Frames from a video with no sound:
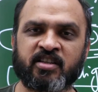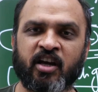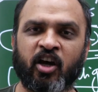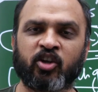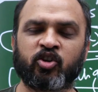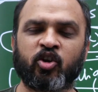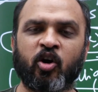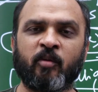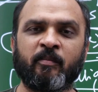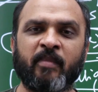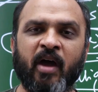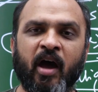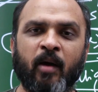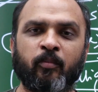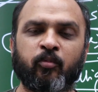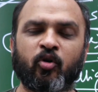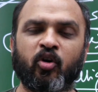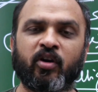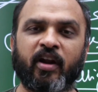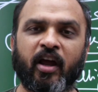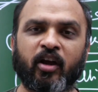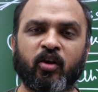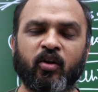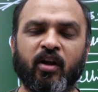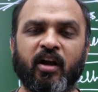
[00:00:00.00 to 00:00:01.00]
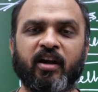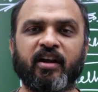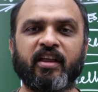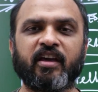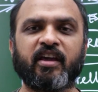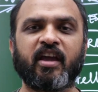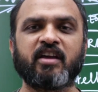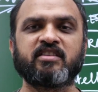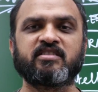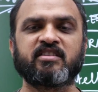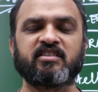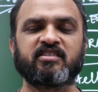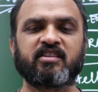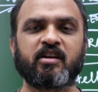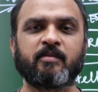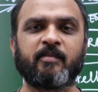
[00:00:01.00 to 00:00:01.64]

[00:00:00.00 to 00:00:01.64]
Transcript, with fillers: चाहता हूं मैं आपको रेगुलरली यह चीज